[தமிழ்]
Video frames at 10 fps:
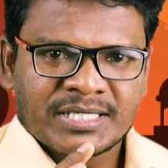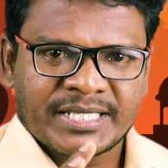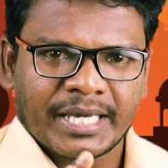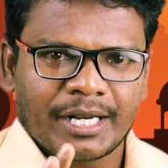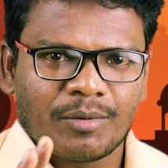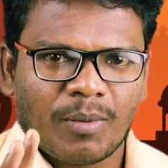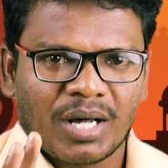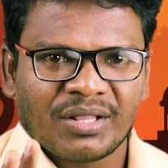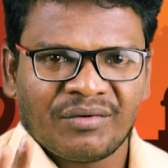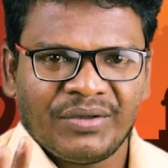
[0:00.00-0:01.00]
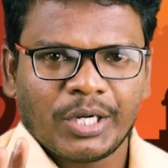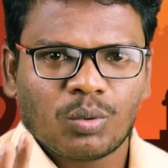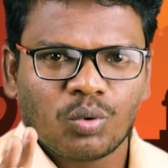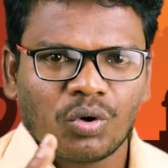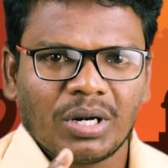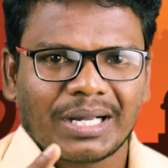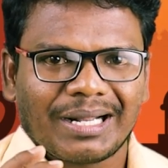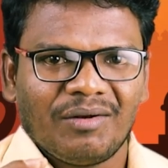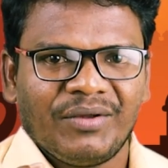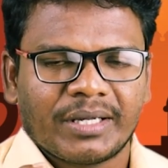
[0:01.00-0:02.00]
சேரன் மாதவி குருகுல
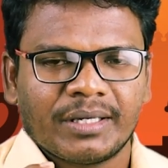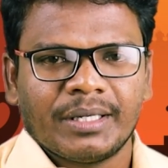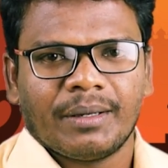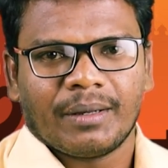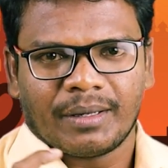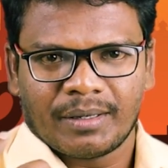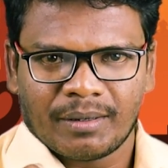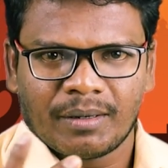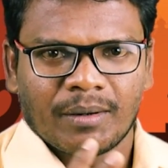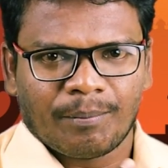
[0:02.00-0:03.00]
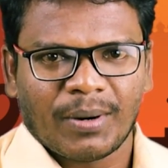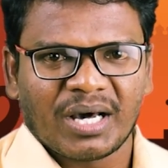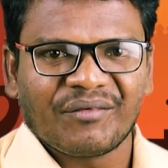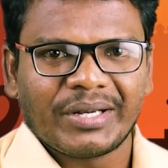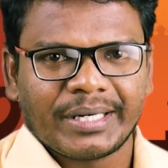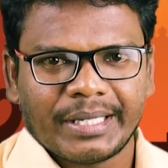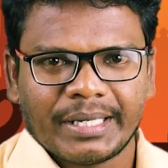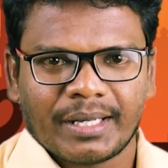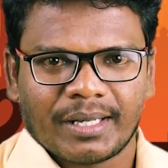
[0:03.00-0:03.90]
கல்விக்கு பார்வையிட